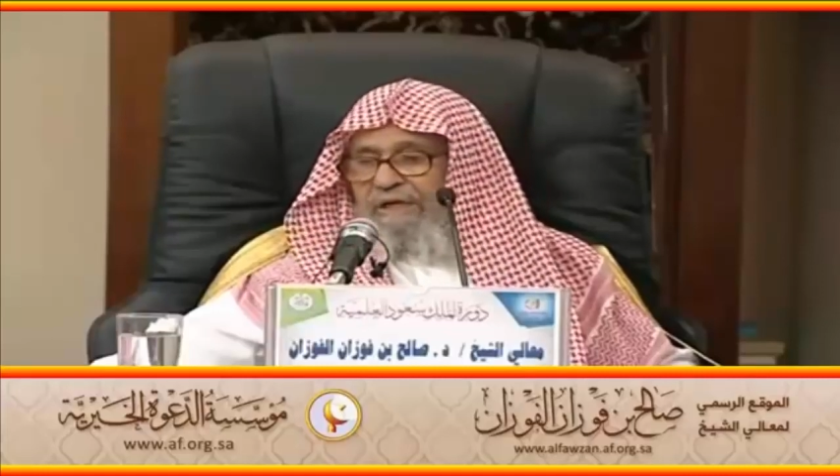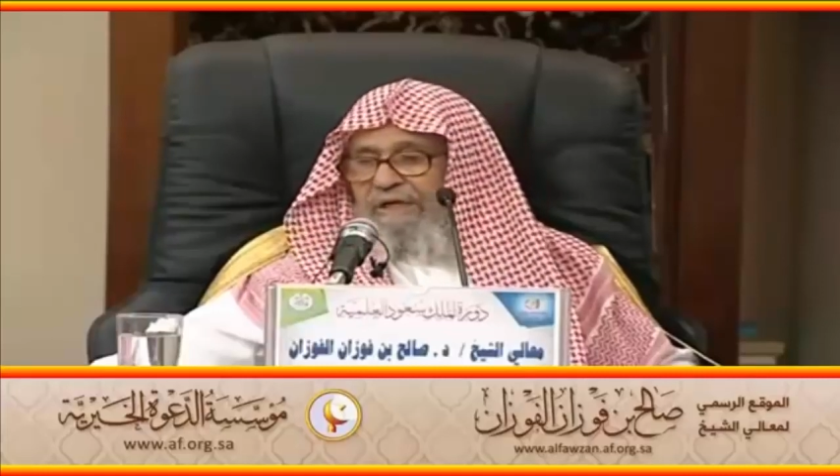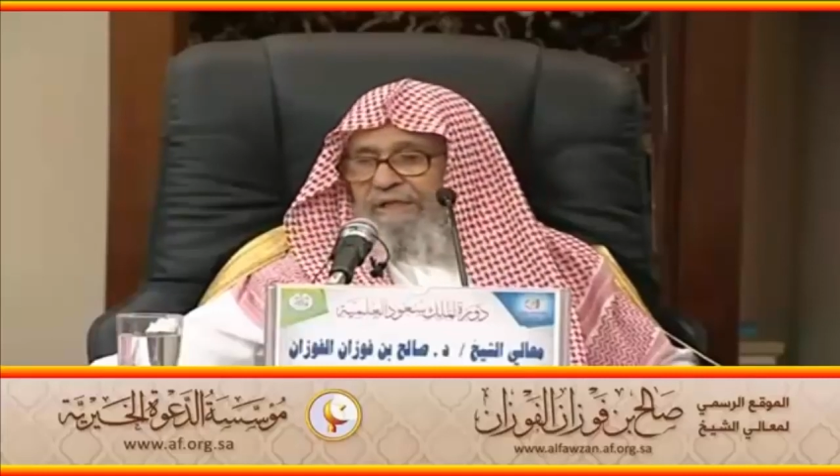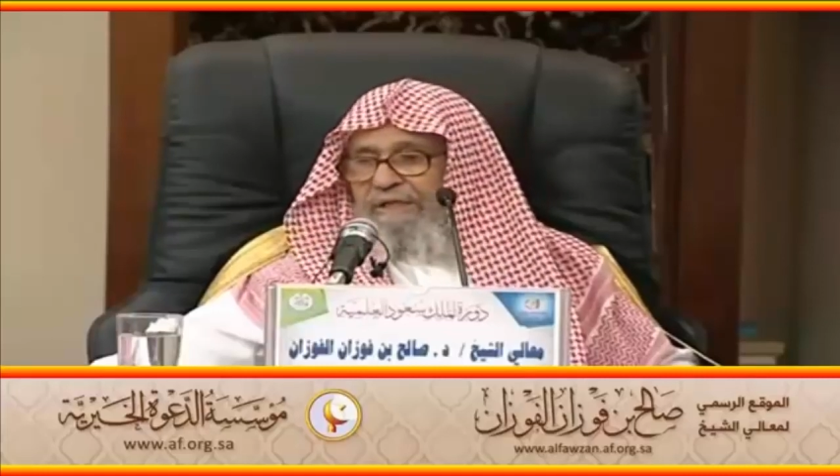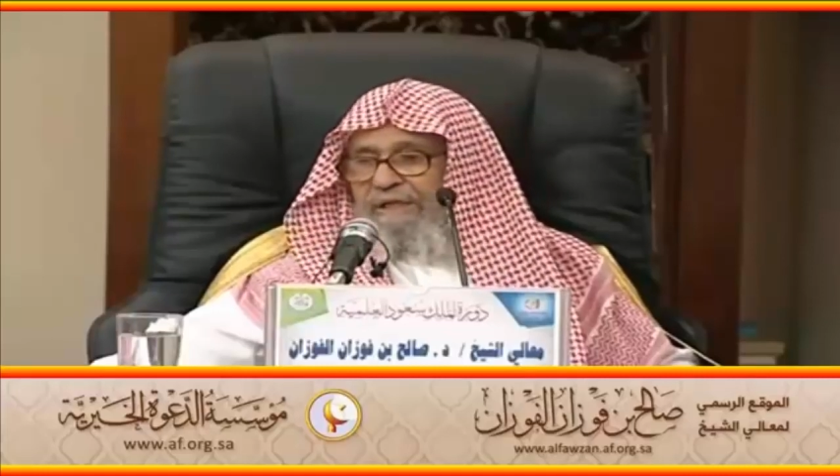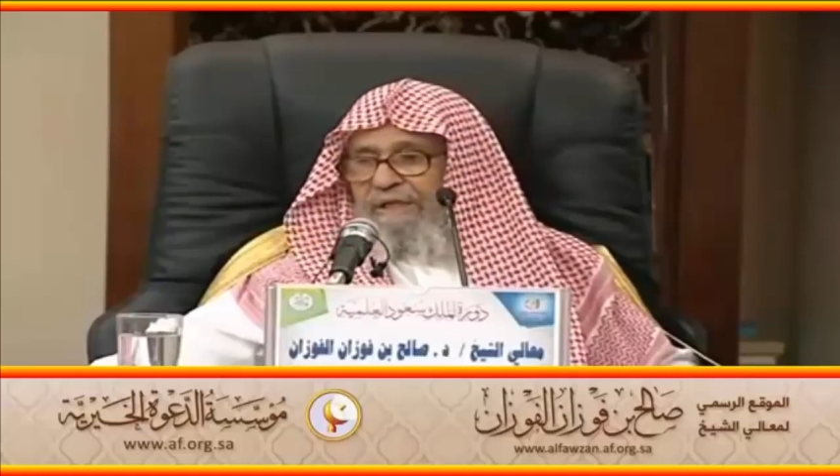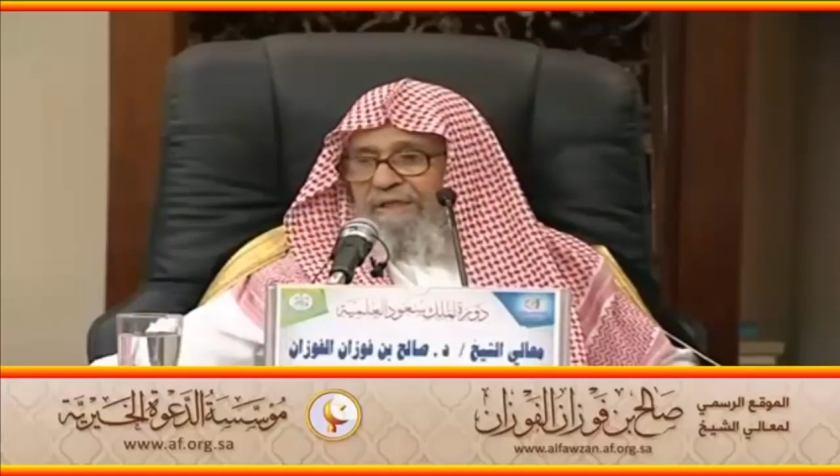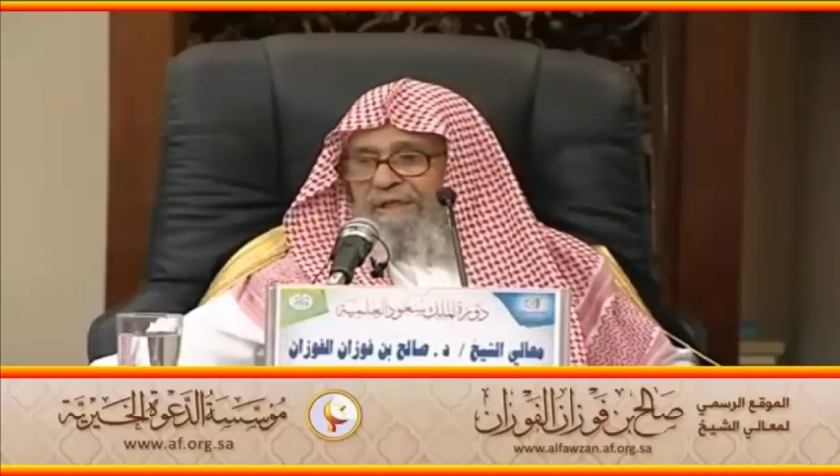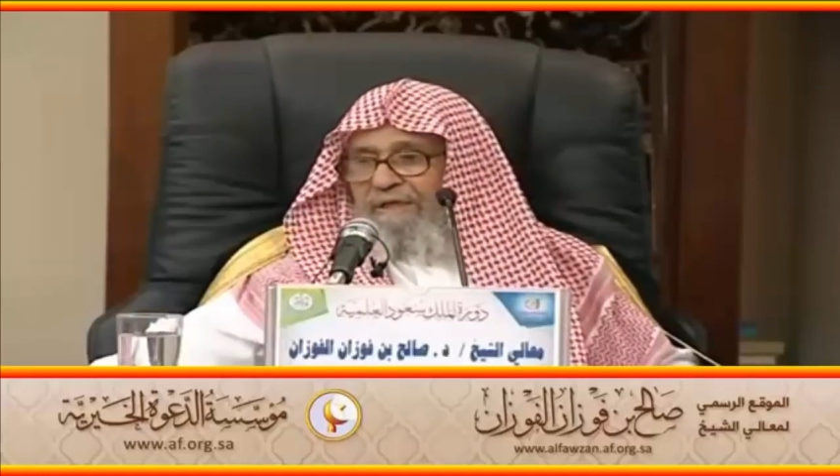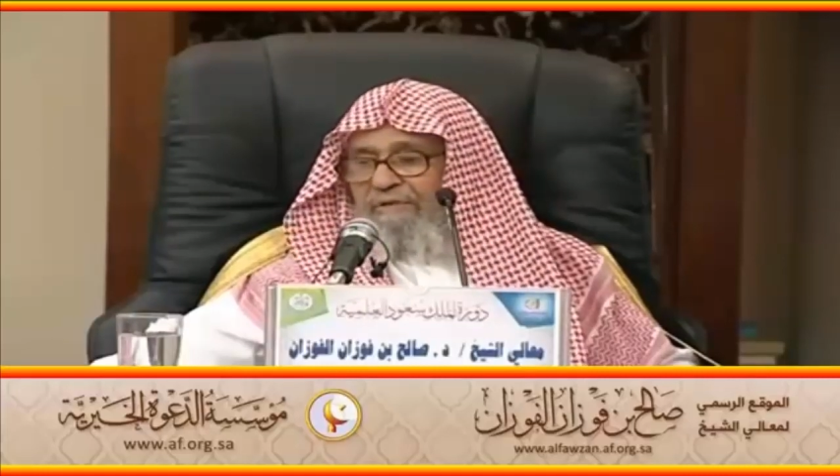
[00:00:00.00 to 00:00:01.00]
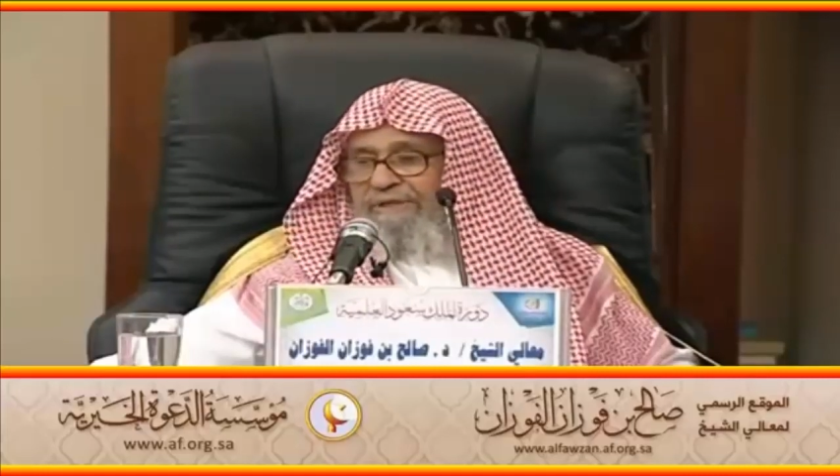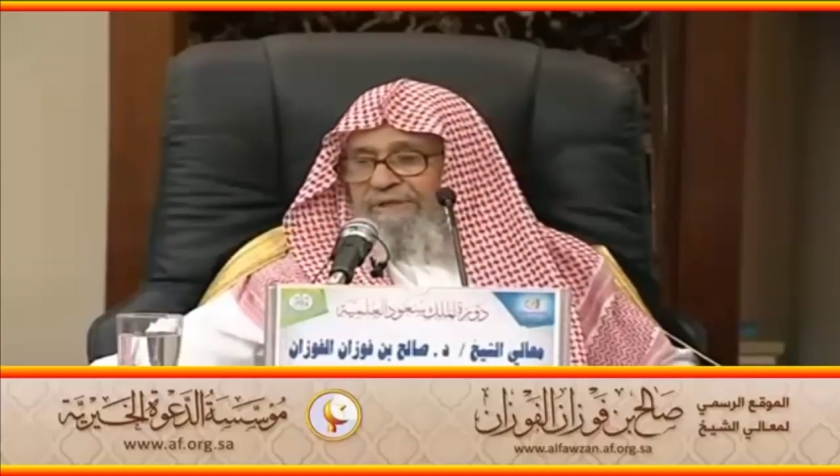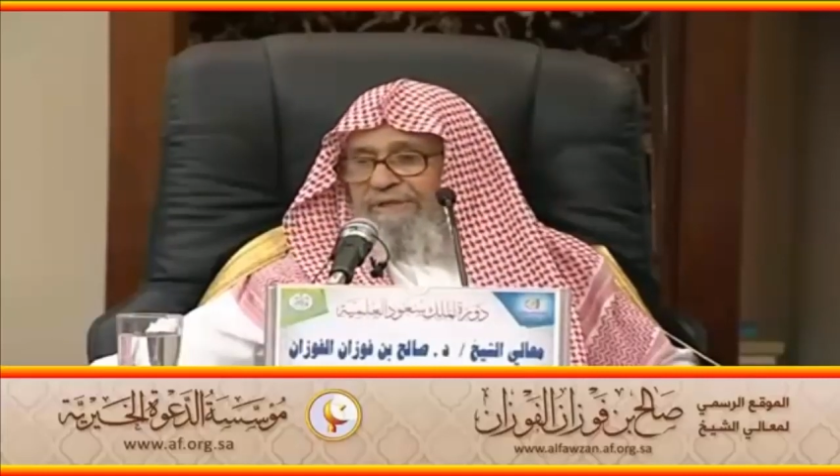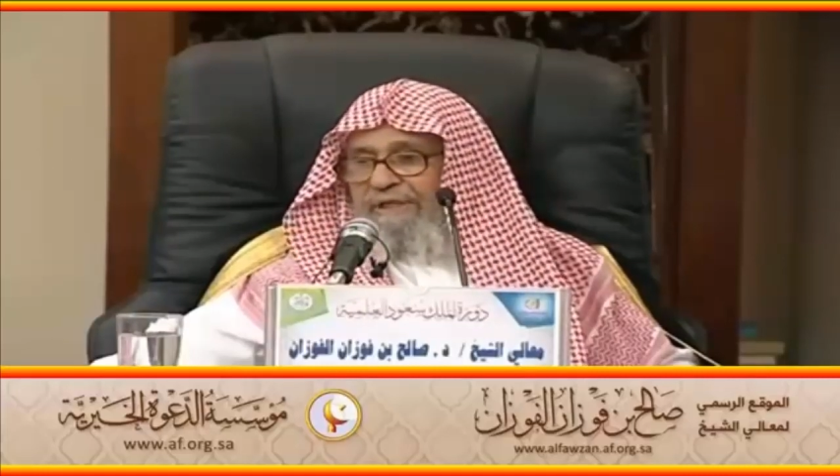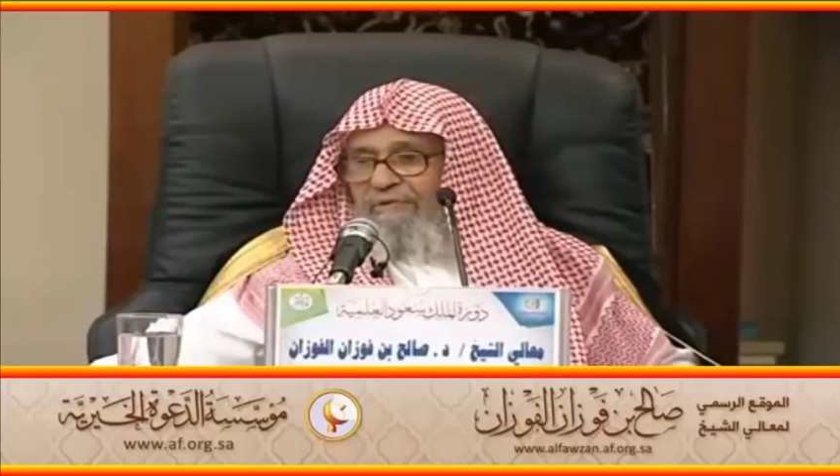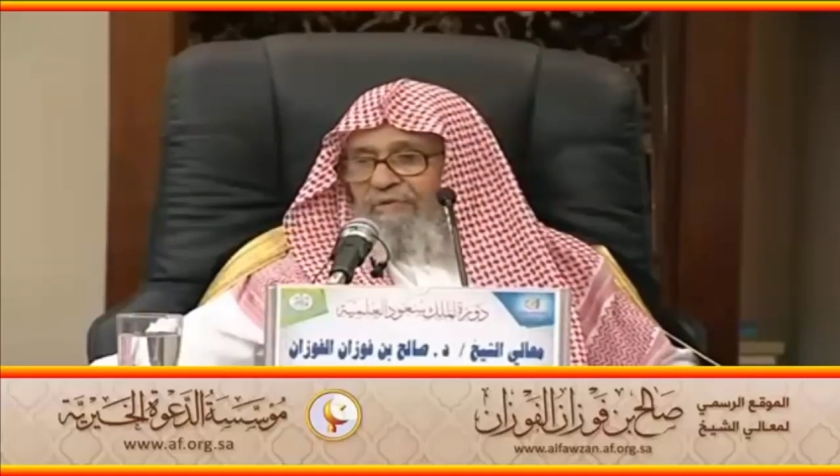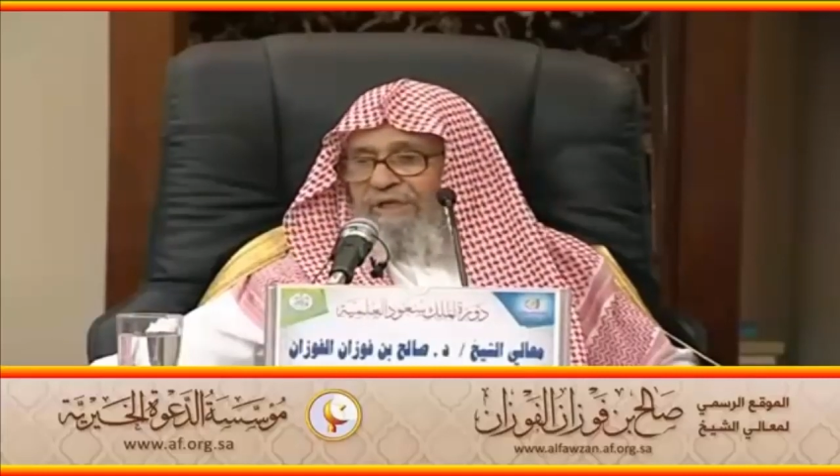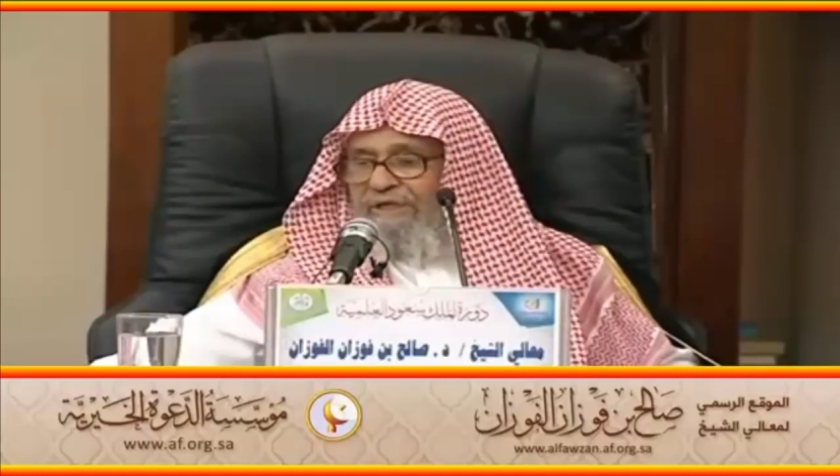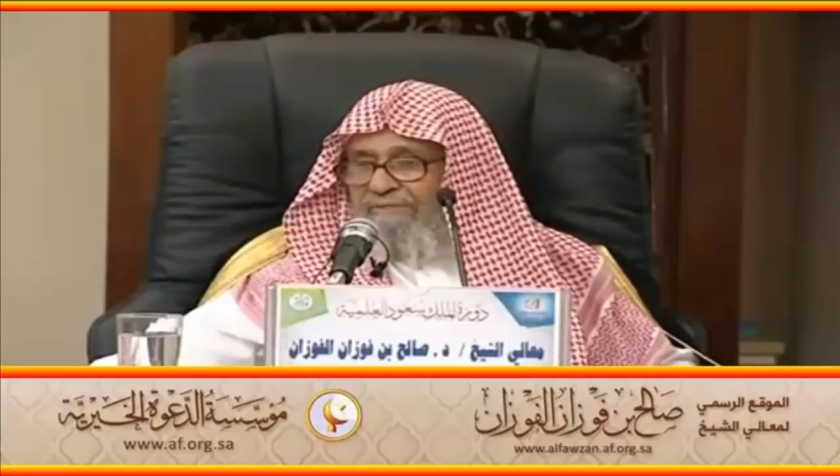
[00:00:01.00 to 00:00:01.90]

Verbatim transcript: ما عليه الأخيار وإن كانوا